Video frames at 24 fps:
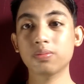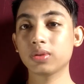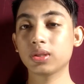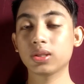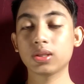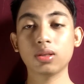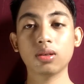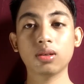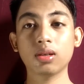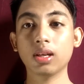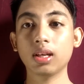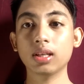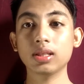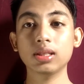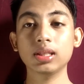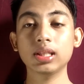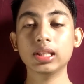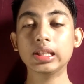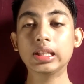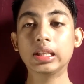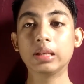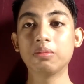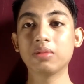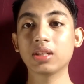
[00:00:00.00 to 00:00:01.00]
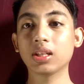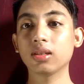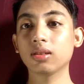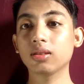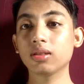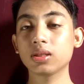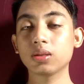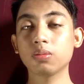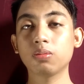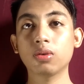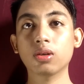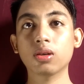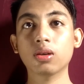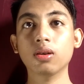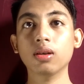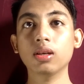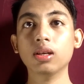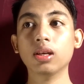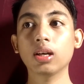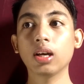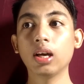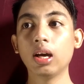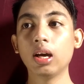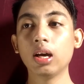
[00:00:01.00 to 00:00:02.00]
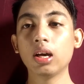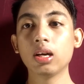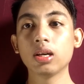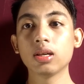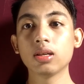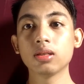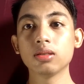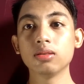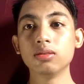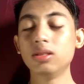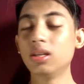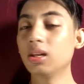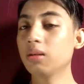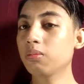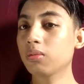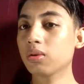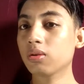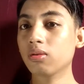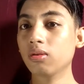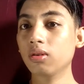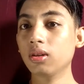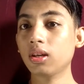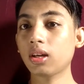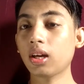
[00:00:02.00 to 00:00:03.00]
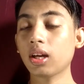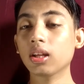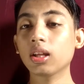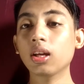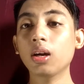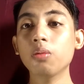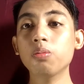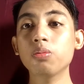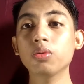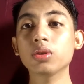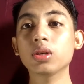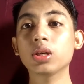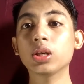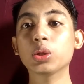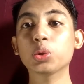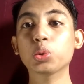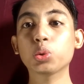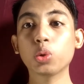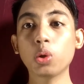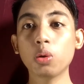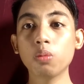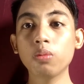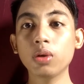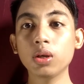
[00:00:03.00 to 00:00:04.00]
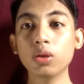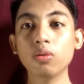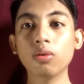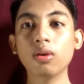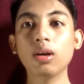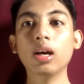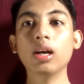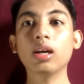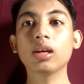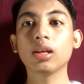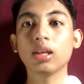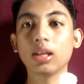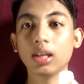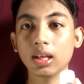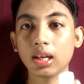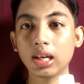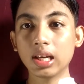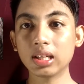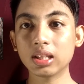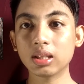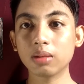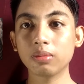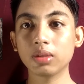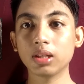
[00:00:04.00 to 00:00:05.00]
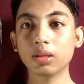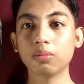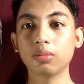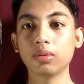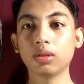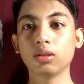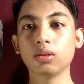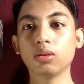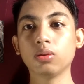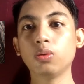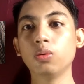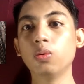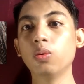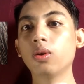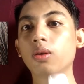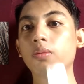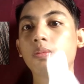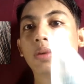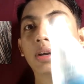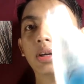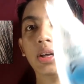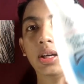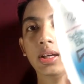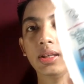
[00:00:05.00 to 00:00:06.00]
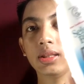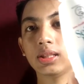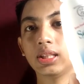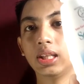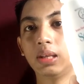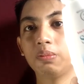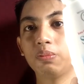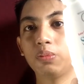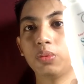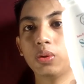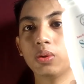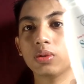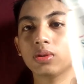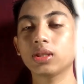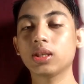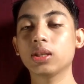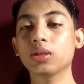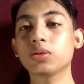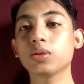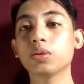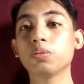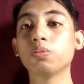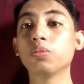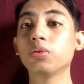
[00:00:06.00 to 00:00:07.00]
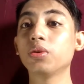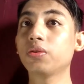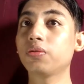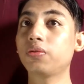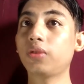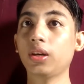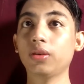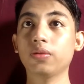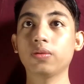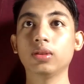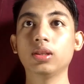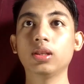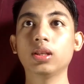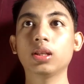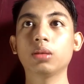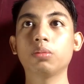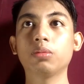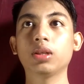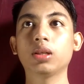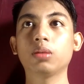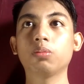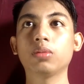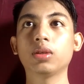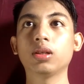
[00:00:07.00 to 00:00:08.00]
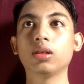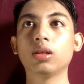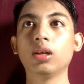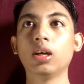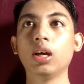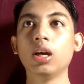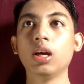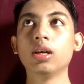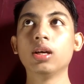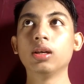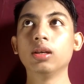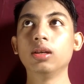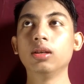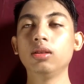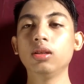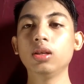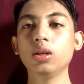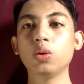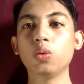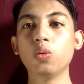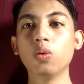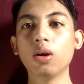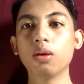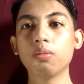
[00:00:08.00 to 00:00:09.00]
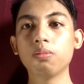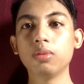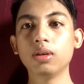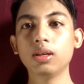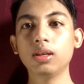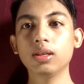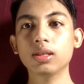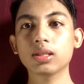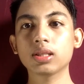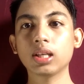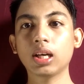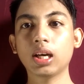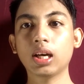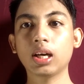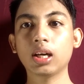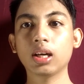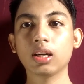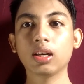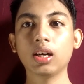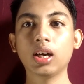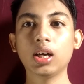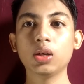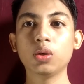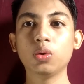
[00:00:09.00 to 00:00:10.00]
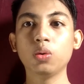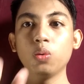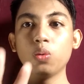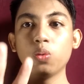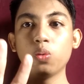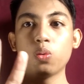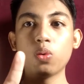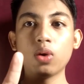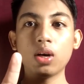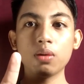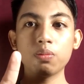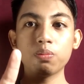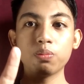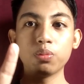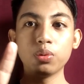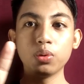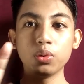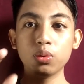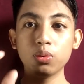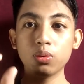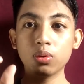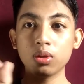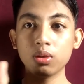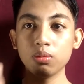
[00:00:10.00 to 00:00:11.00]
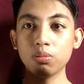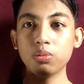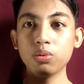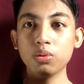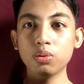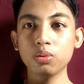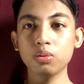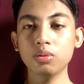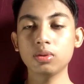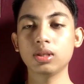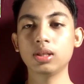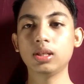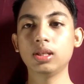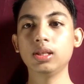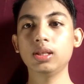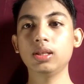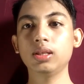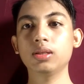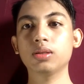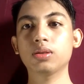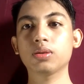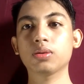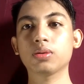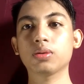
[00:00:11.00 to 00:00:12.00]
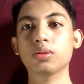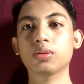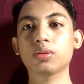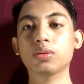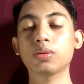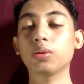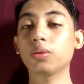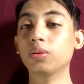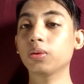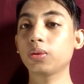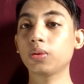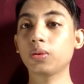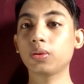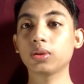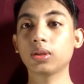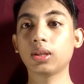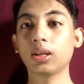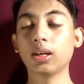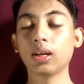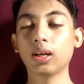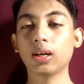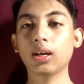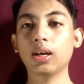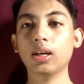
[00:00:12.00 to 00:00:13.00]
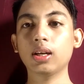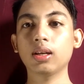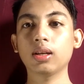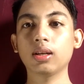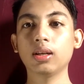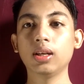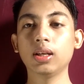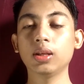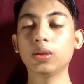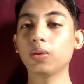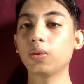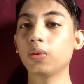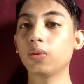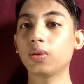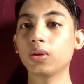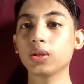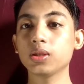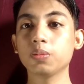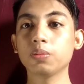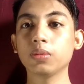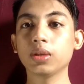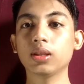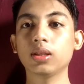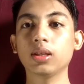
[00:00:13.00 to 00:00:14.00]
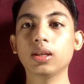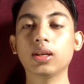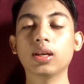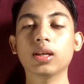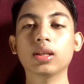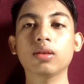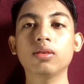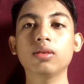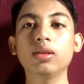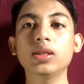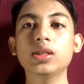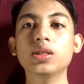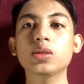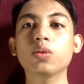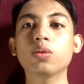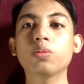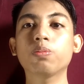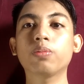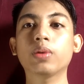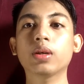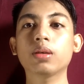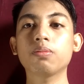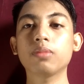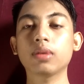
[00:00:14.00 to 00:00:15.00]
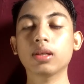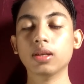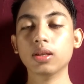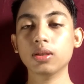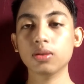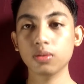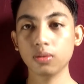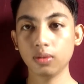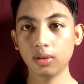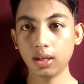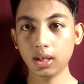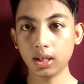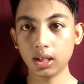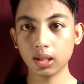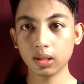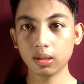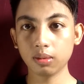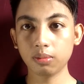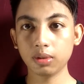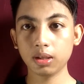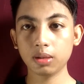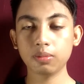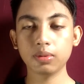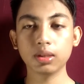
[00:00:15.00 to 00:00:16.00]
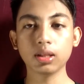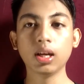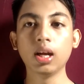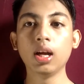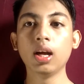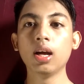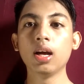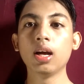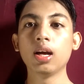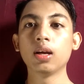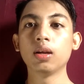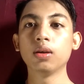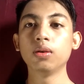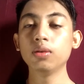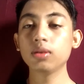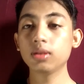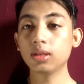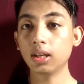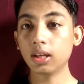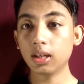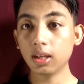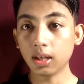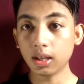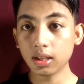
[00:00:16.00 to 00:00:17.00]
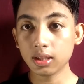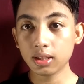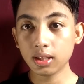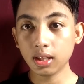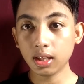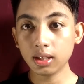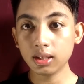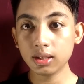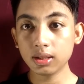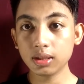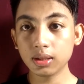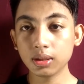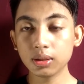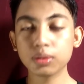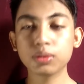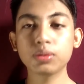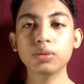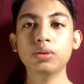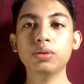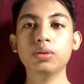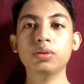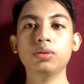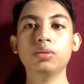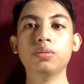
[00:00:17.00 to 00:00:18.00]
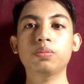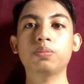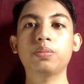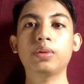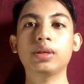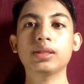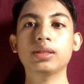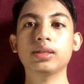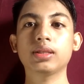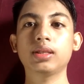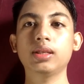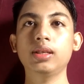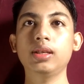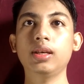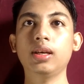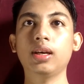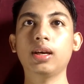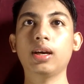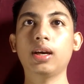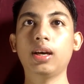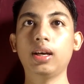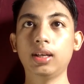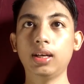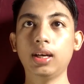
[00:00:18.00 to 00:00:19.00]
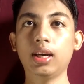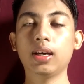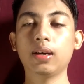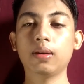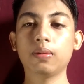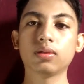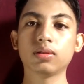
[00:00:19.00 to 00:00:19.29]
psoriasis, dermatitis seborroik, jamur kulit ataupun ketombe juga hilang teman-teman. Gua pakai sampo Sasun Blue 5 ini teman-teman. Ini gua beli seharga 20.000 di toko-toko terdekat, di toko kosmetik atau di supermarket juga ada teman-teman. Lu cari aja di situ pasti ada.